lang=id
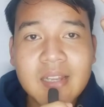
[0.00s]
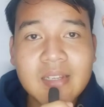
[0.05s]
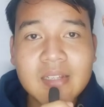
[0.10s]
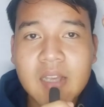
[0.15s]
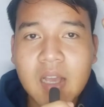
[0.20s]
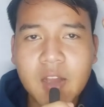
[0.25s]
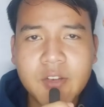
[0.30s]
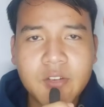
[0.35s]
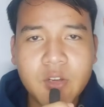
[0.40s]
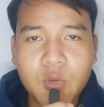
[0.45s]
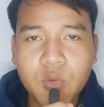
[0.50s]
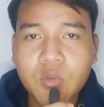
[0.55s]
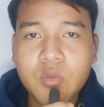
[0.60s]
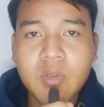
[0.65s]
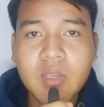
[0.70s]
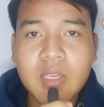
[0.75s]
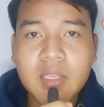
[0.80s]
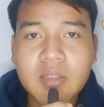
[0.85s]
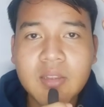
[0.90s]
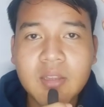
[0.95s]
dan gak ada
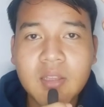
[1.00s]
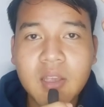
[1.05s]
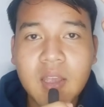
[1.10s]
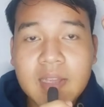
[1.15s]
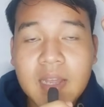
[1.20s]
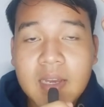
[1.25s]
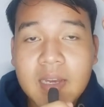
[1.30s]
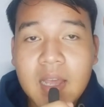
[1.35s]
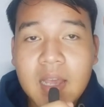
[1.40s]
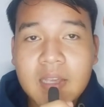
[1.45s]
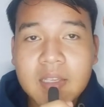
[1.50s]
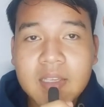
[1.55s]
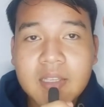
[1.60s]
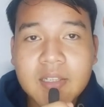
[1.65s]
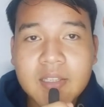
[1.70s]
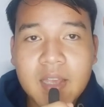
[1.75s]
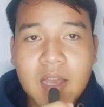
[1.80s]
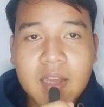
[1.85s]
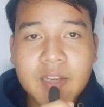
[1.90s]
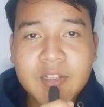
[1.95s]
duit. Dan
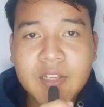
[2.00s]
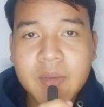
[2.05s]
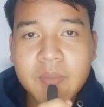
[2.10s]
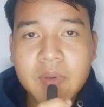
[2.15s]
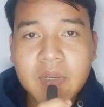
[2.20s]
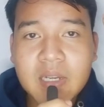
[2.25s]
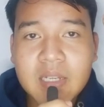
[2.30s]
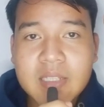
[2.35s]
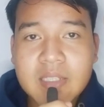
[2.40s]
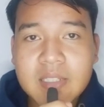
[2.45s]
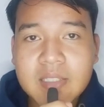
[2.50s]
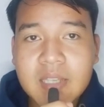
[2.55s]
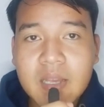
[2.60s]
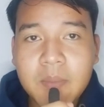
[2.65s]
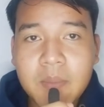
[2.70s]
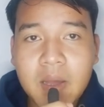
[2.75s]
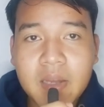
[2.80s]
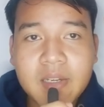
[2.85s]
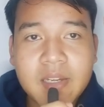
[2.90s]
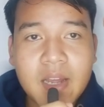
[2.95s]
akhirnya dia bekerja
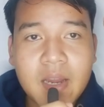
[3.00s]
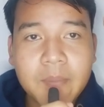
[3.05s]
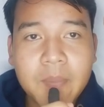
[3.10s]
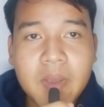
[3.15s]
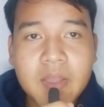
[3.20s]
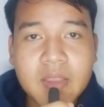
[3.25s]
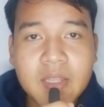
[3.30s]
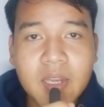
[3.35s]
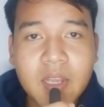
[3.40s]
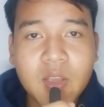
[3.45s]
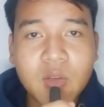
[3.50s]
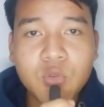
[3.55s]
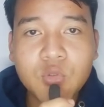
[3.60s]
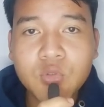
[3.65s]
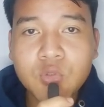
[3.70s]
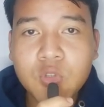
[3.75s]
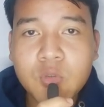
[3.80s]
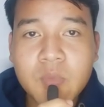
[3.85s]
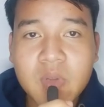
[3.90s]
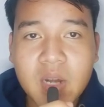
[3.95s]
sama dengan Patrick
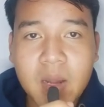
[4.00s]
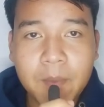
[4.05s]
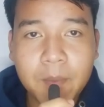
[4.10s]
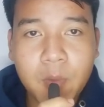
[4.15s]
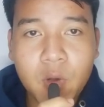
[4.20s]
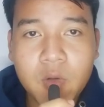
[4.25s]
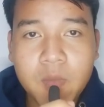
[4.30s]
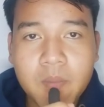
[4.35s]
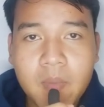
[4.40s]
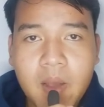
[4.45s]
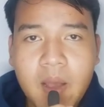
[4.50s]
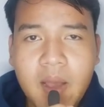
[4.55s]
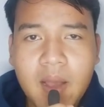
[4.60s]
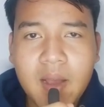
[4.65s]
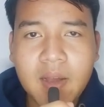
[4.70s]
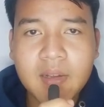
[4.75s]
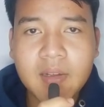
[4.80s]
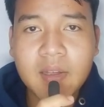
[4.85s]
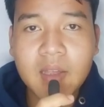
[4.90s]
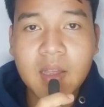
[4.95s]
untuk merampok bank.